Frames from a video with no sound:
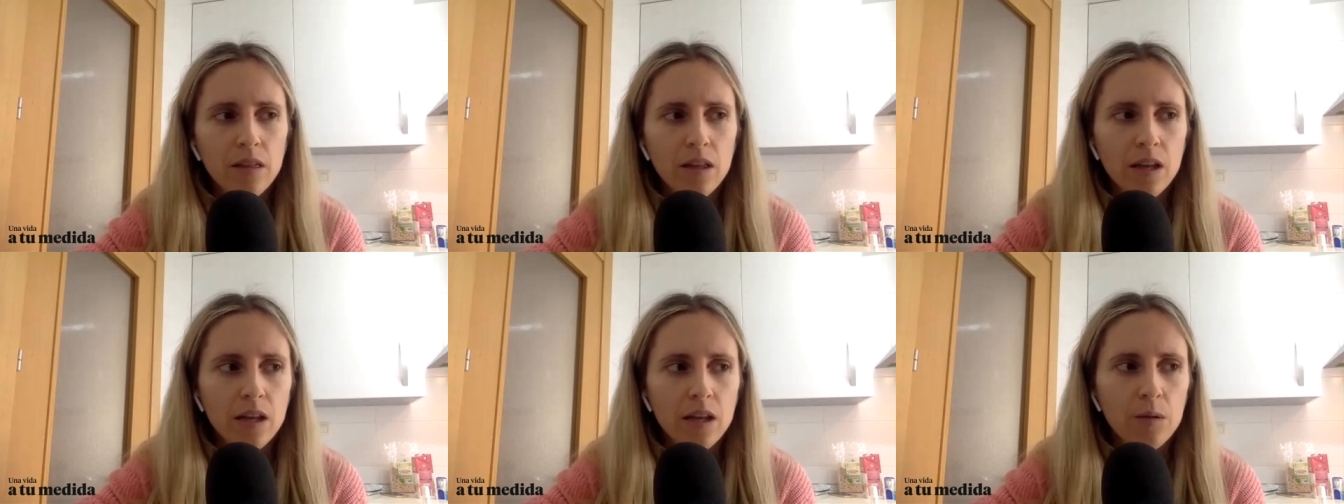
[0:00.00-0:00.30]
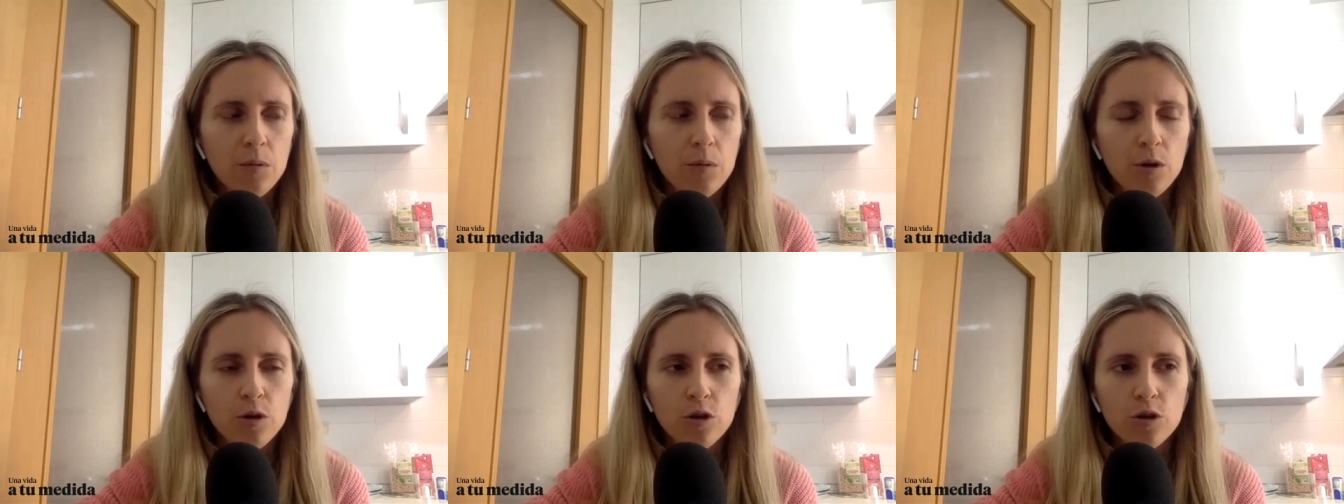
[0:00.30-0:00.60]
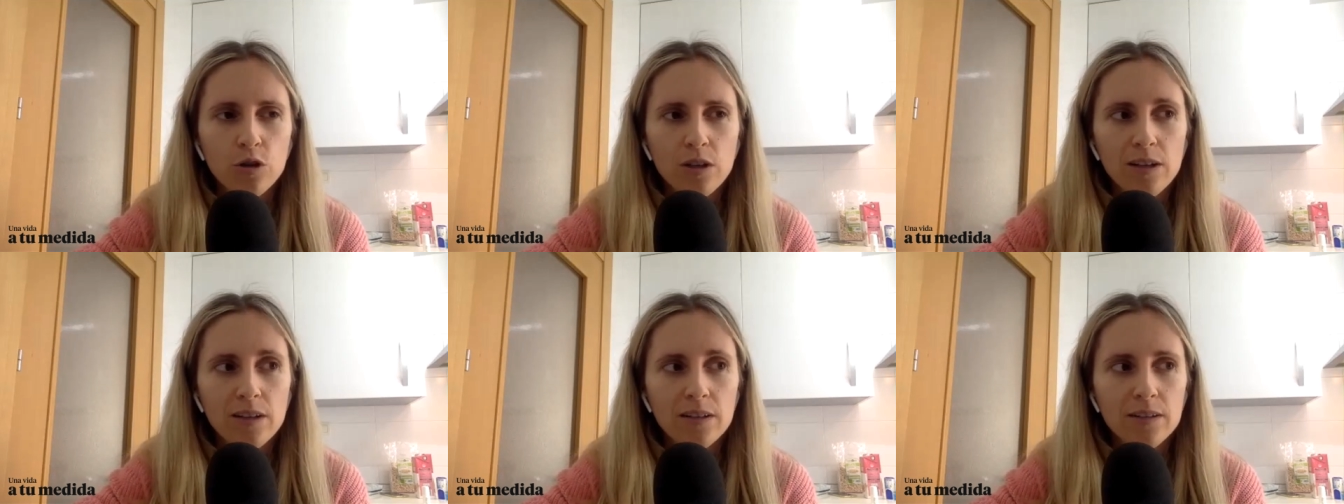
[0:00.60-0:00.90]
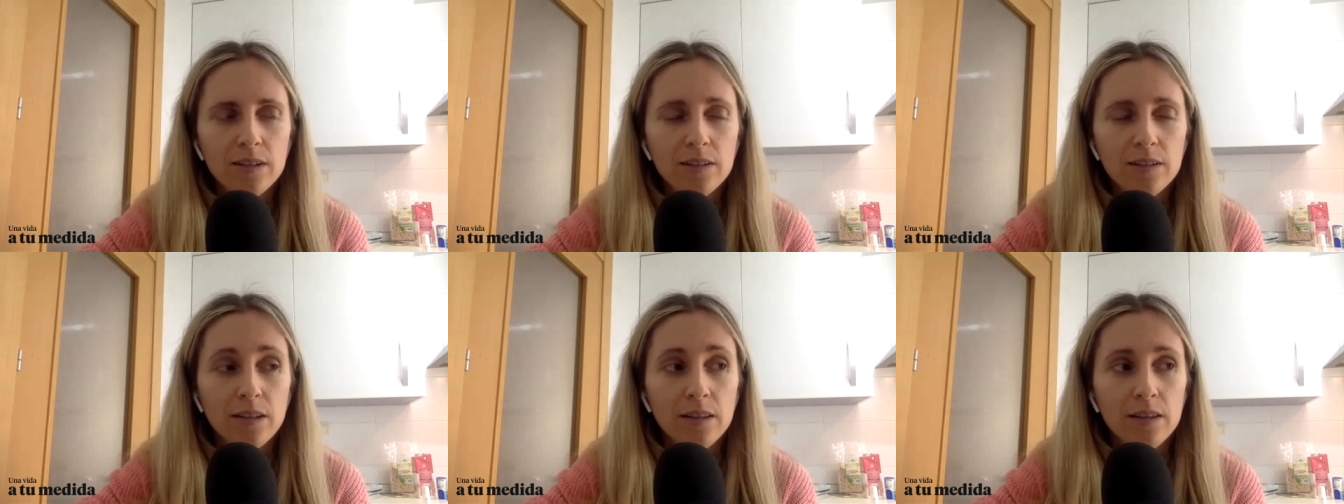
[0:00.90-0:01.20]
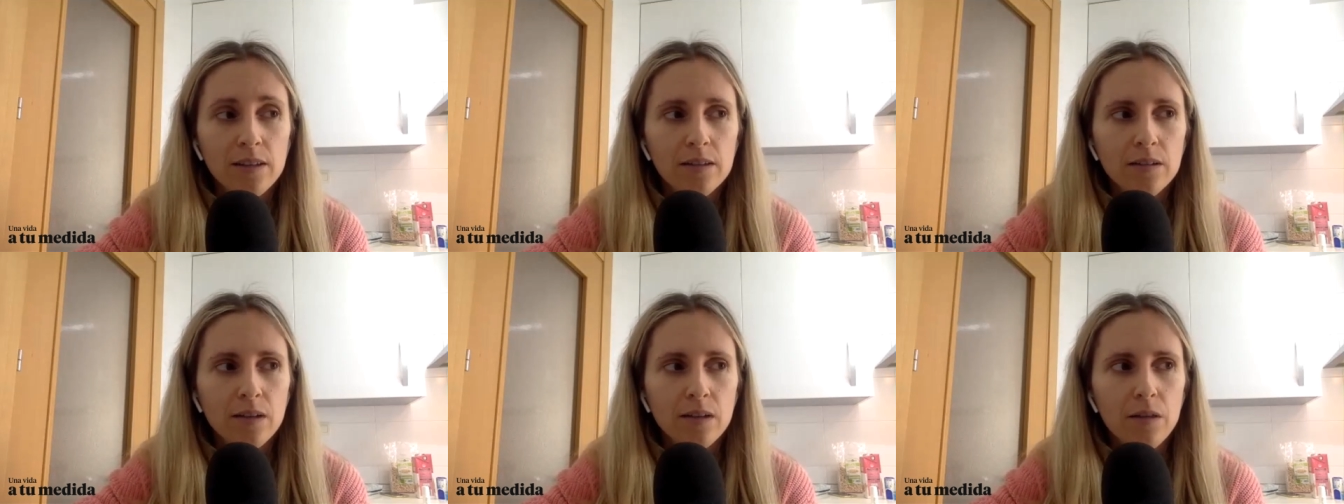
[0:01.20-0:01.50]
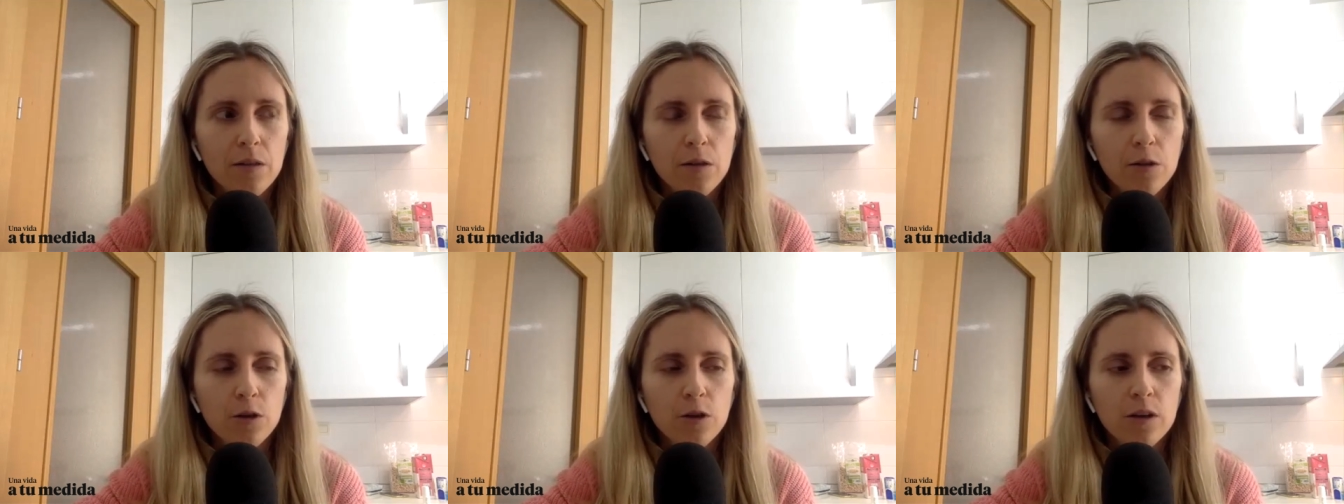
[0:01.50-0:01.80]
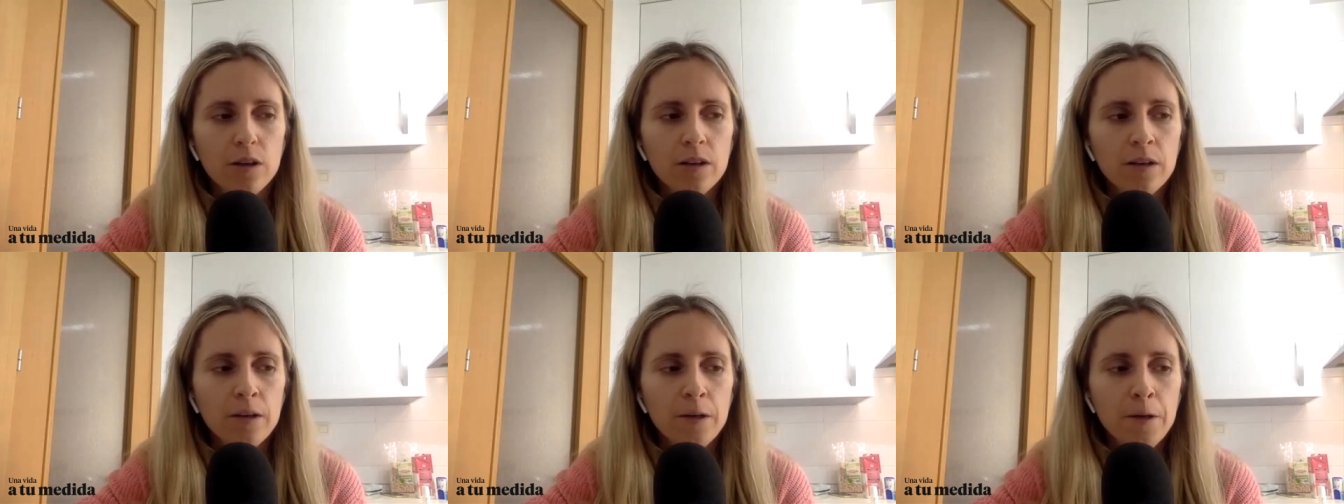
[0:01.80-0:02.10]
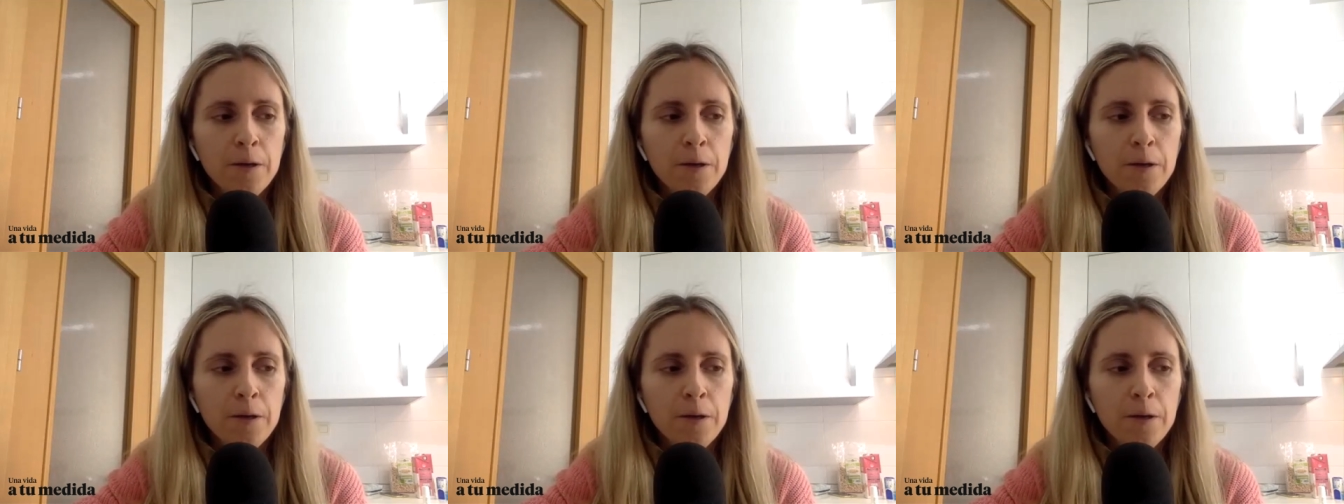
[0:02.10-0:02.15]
cerebro, no tener tantas distracciones.